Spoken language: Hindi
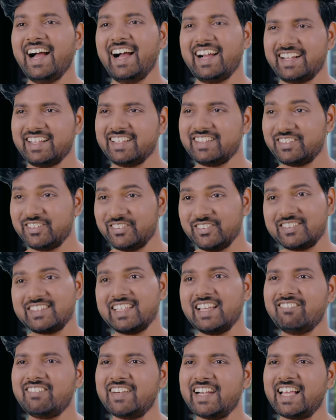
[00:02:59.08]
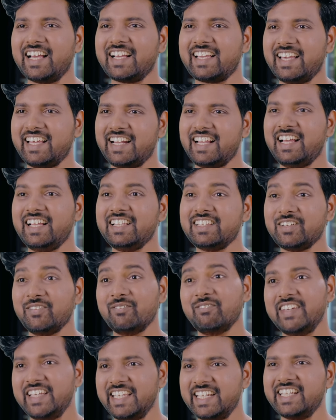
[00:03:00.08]
अगर तू इसे बड़ा कह रहा है तो
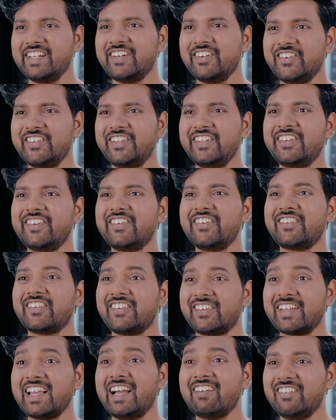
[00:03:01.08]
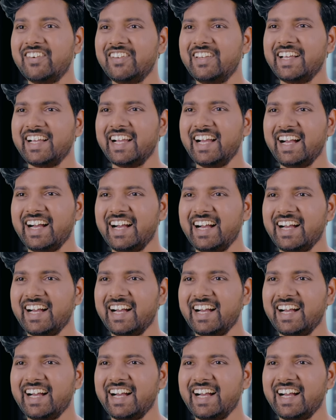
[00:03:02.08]
मेरे ओरिरो को क्या बोलेगा